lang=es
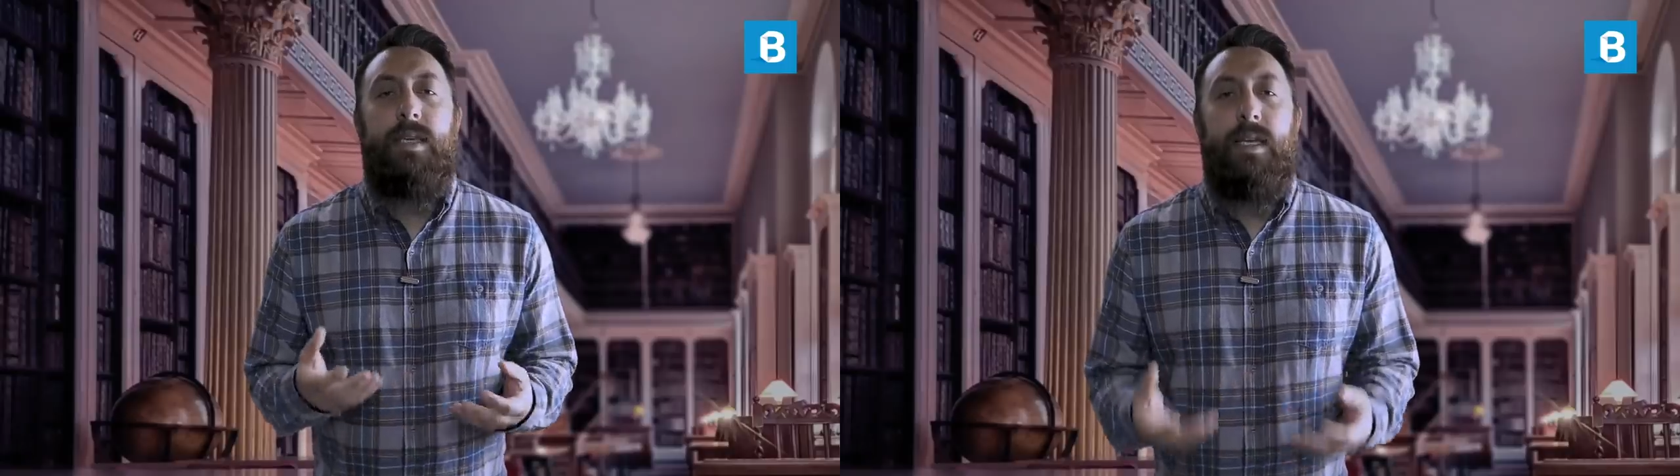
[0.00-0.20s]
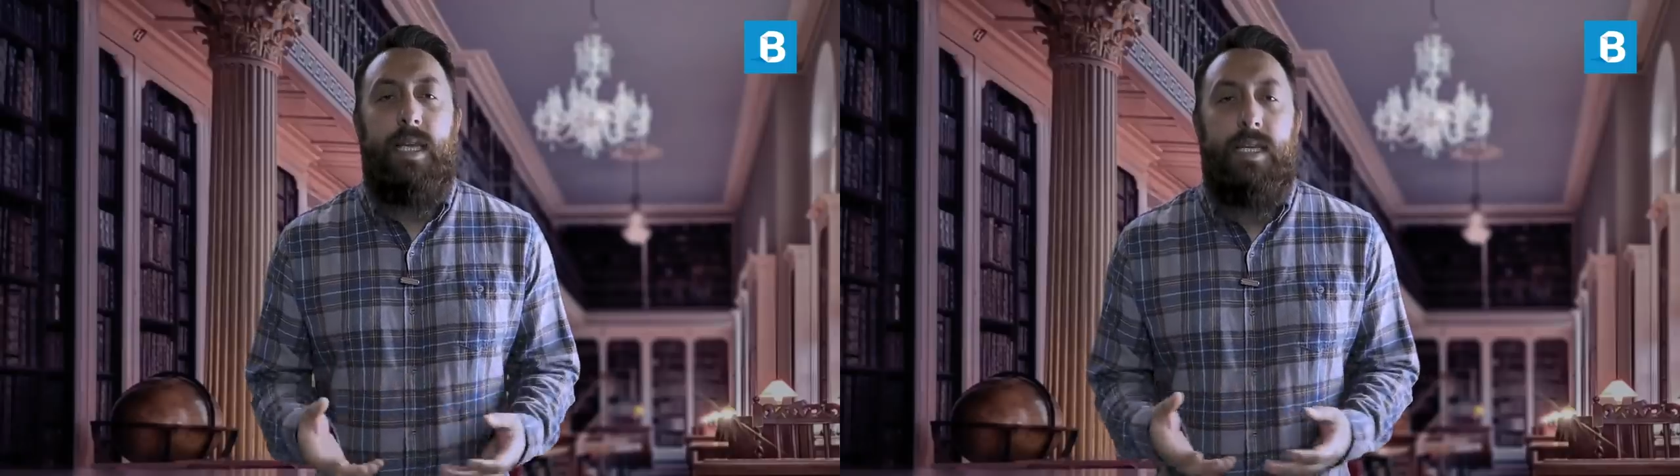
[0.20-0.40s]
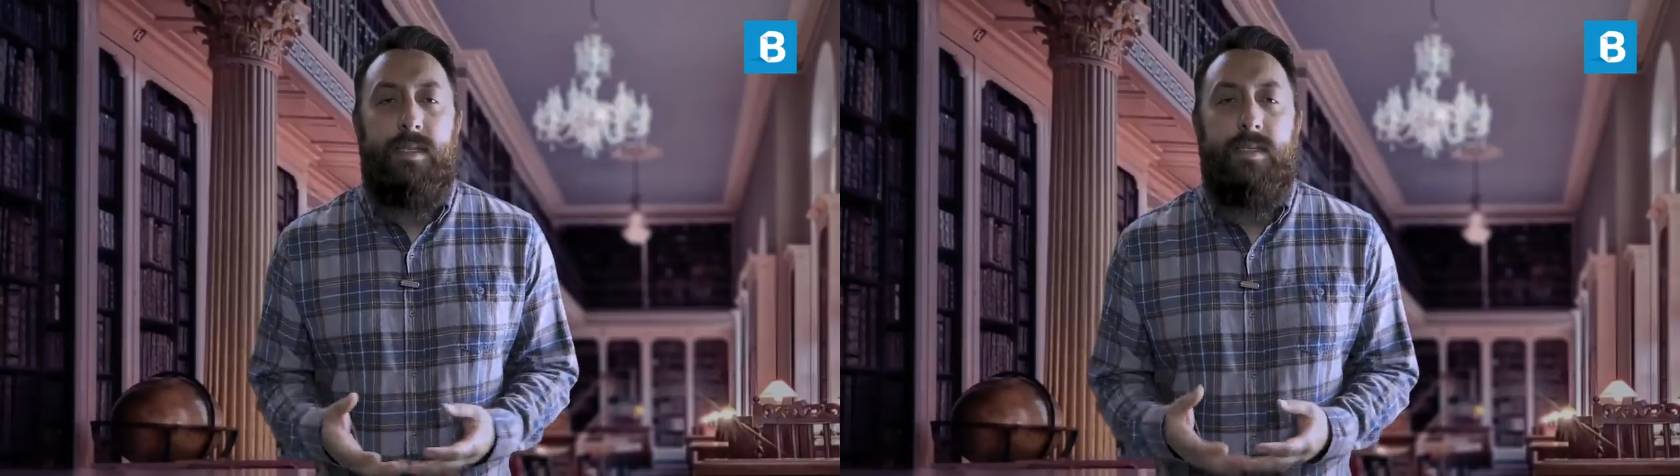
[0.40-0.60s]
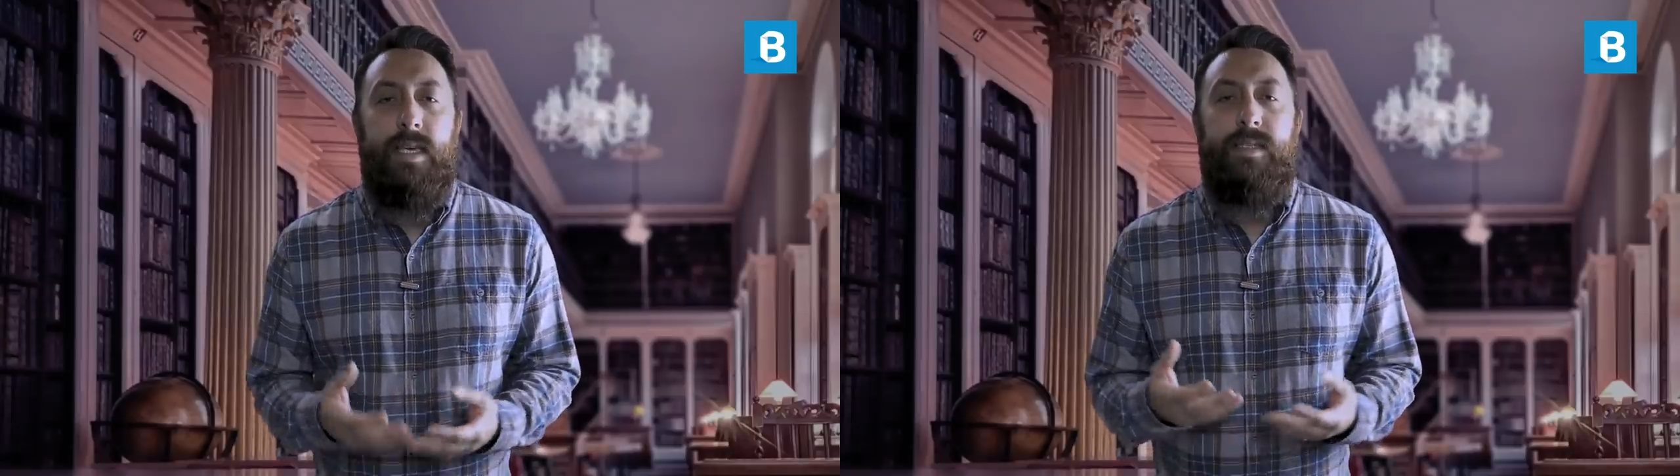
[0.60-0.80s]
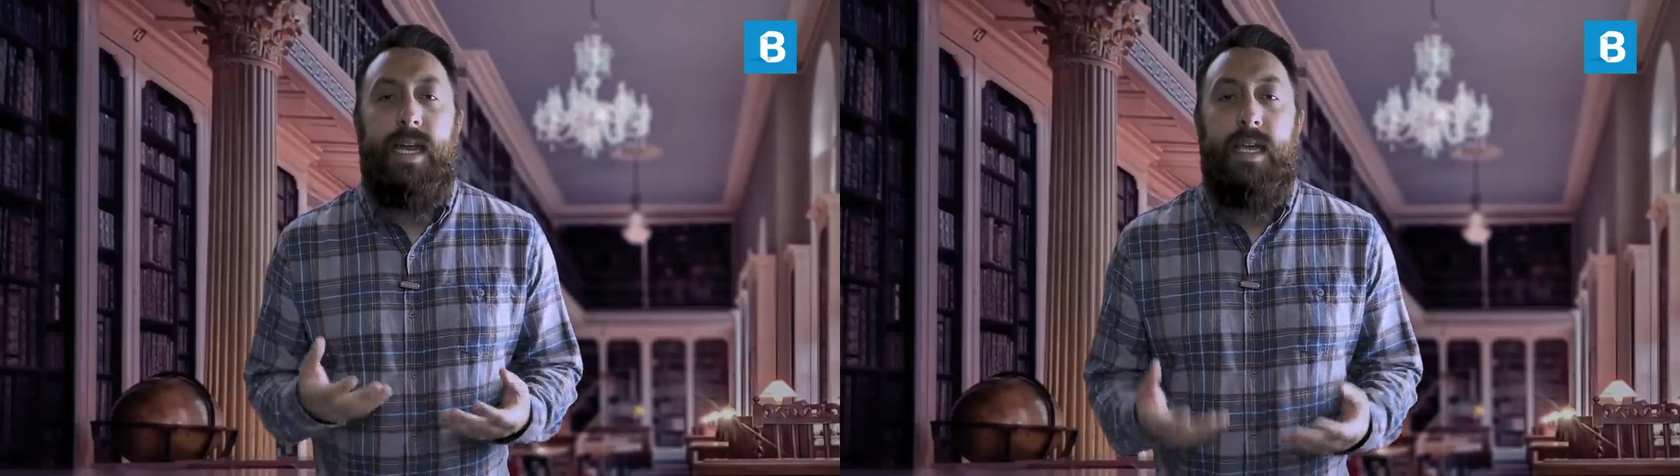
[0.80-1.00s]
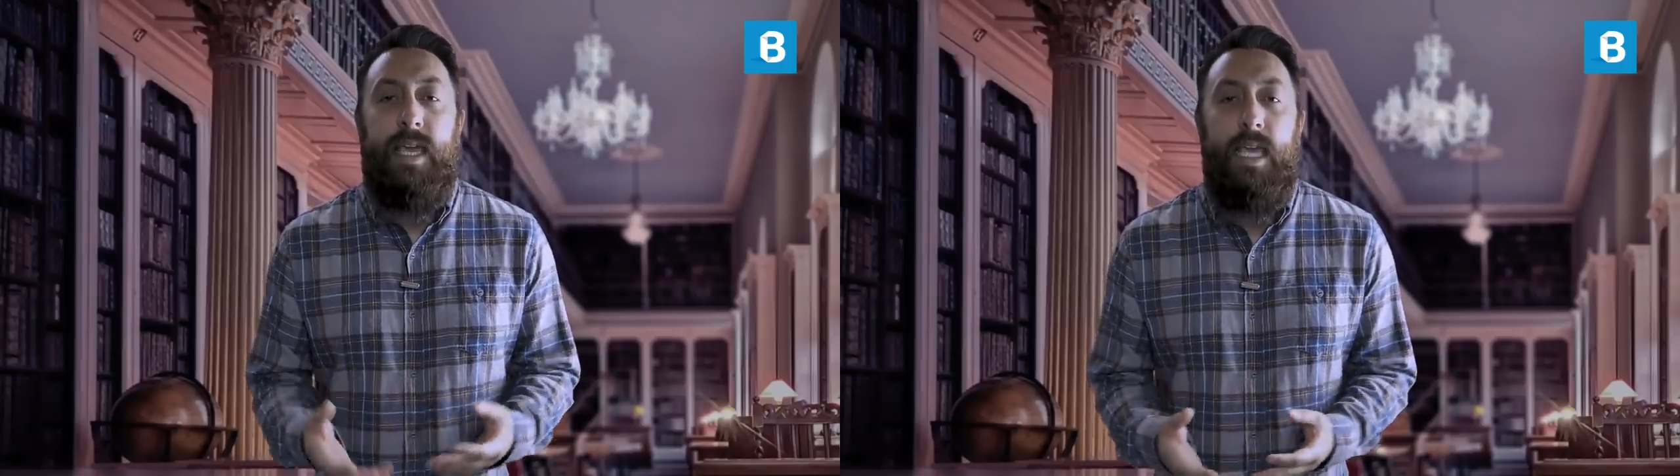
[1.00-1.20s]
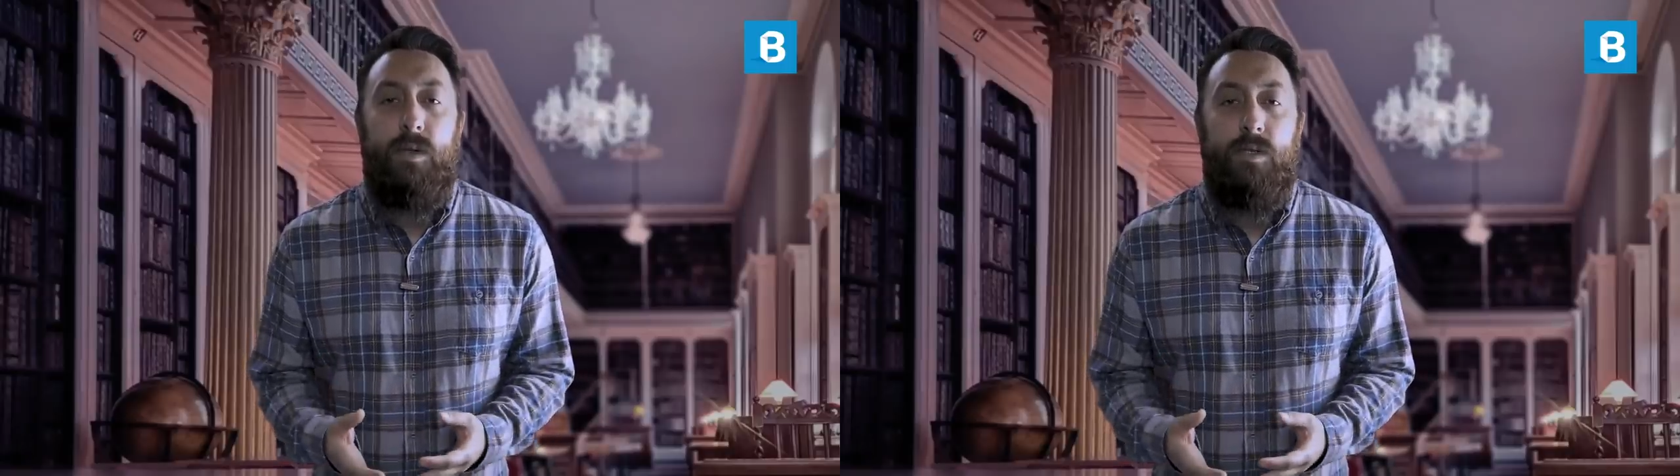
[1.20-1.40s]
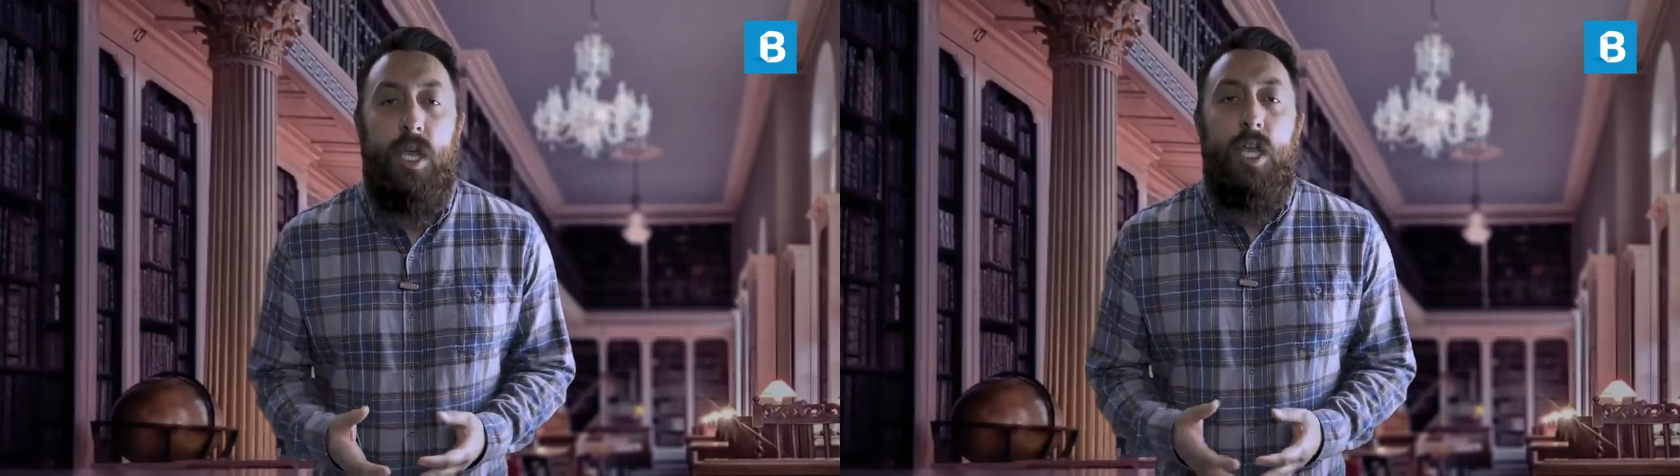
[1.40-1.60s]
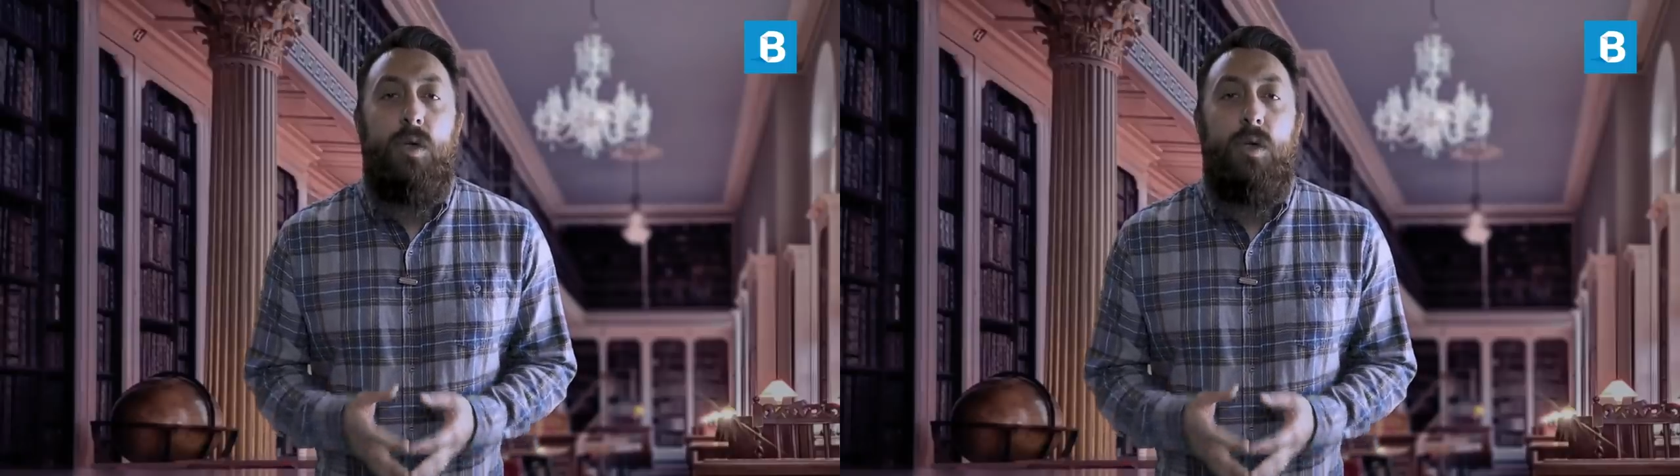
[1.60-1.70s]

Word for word: ingleses y extranjeros